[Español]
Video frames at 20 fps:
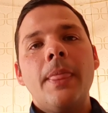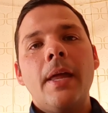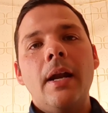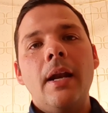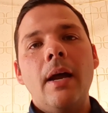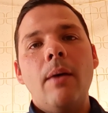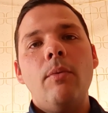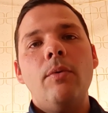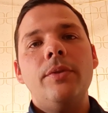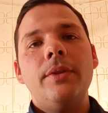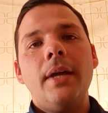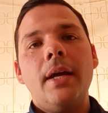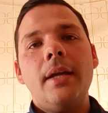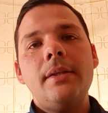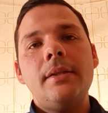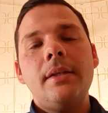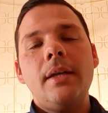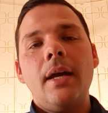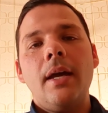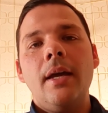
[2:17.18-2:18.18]
la
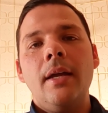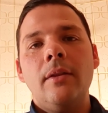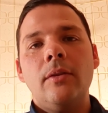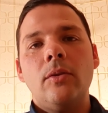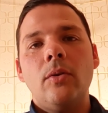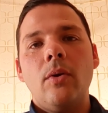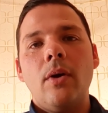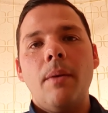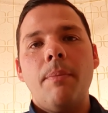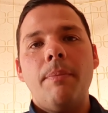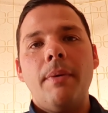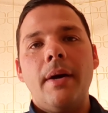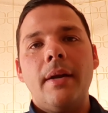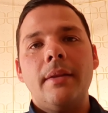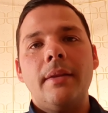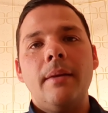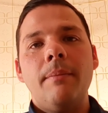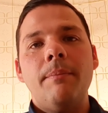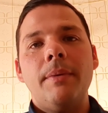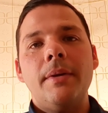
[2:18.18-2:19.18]
abundancia en todas
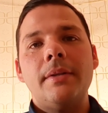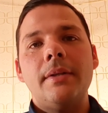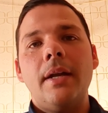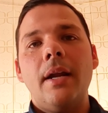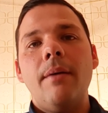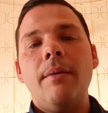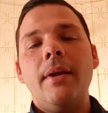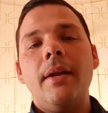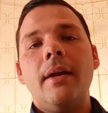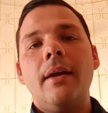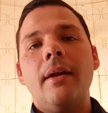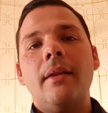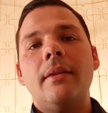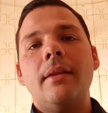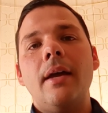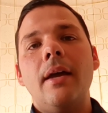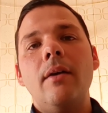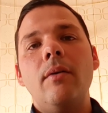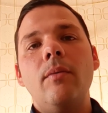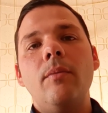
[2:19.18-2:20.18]
partes, empezar a ver que
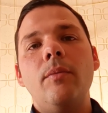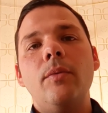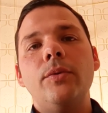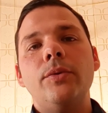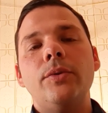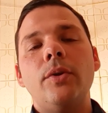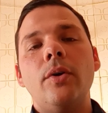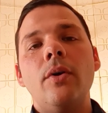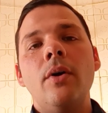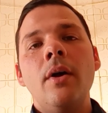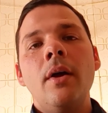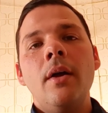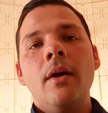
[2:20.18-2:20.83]
estás en un mundo